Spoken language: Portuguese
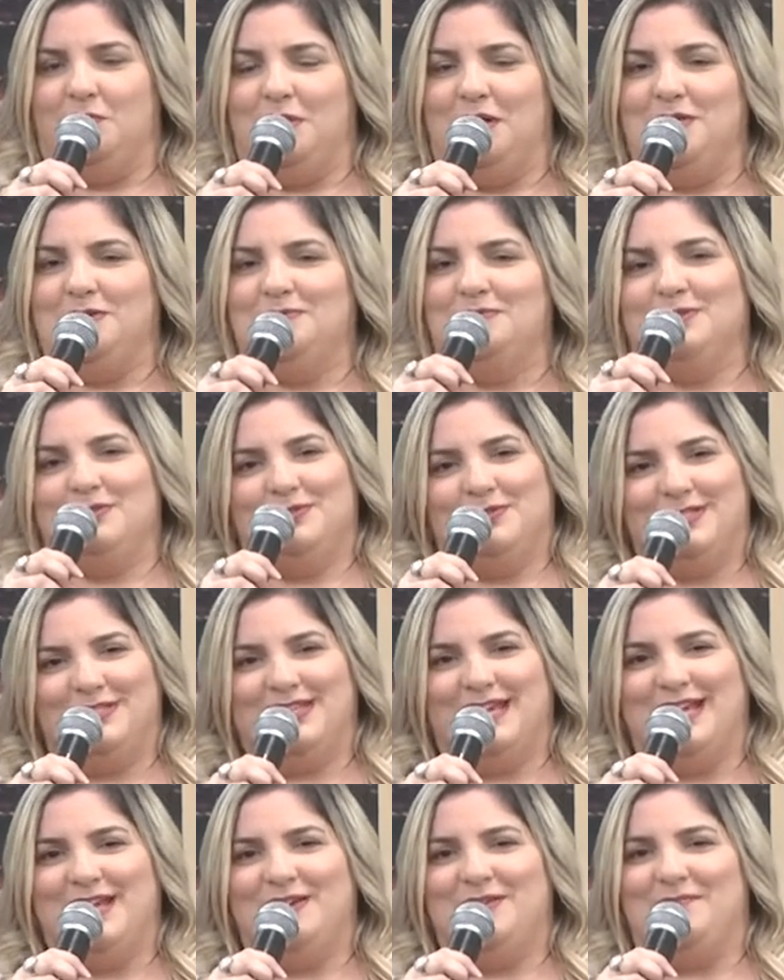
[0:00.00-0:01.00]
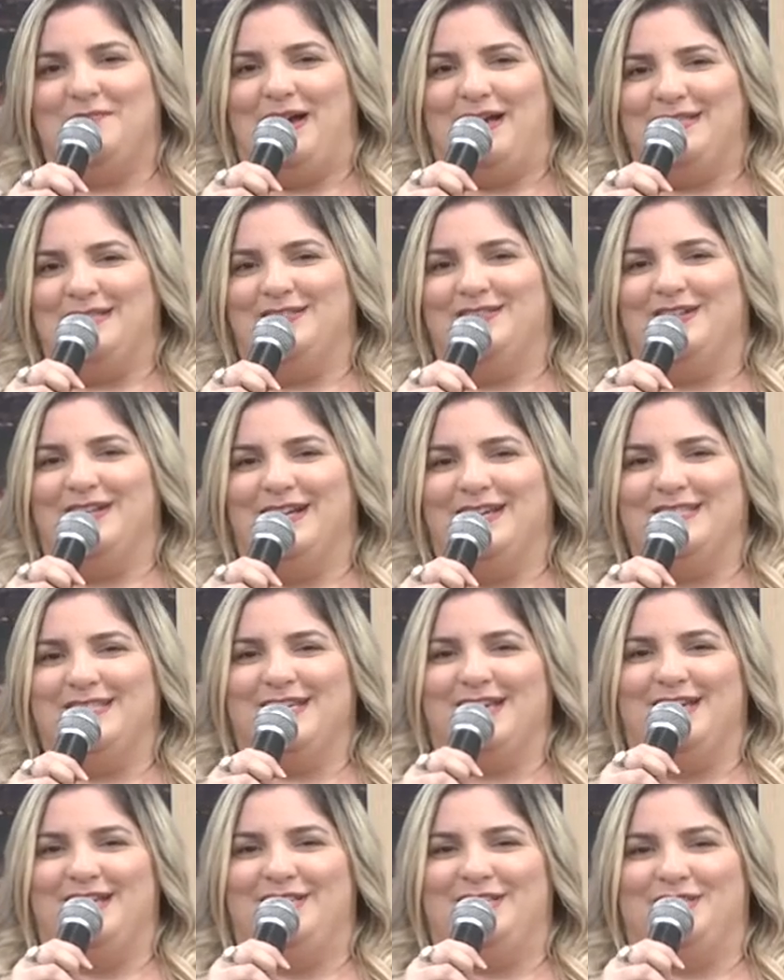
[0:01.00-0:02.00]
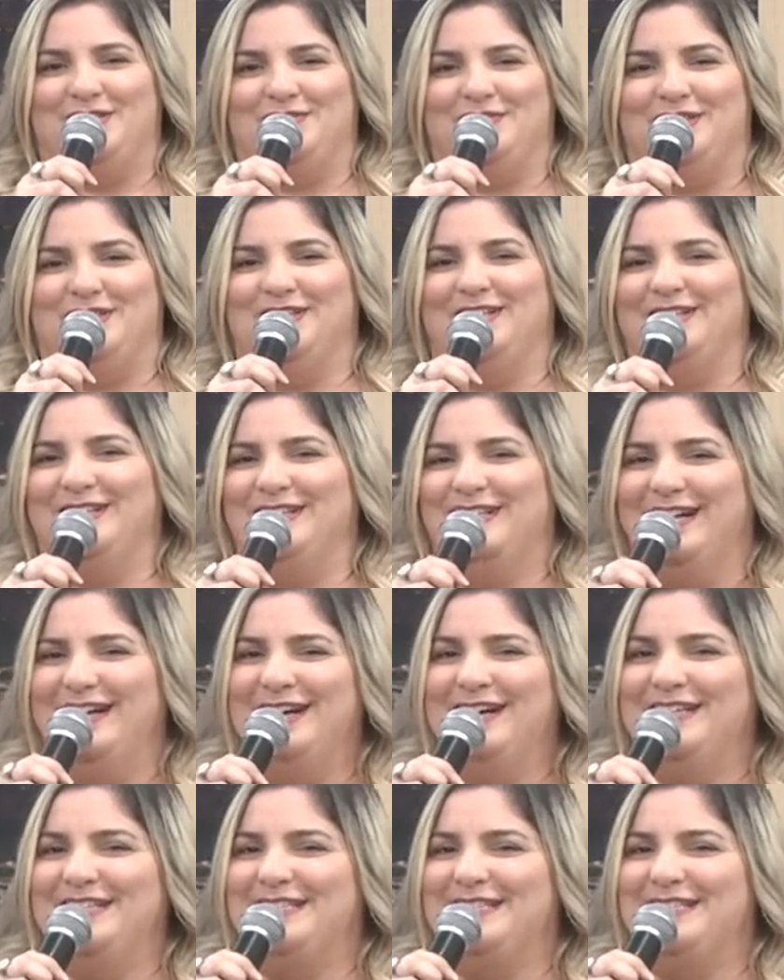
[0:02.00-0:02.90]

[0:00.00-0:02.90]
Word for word: Mesmo não sendo mais adolescente. Isso. Viu?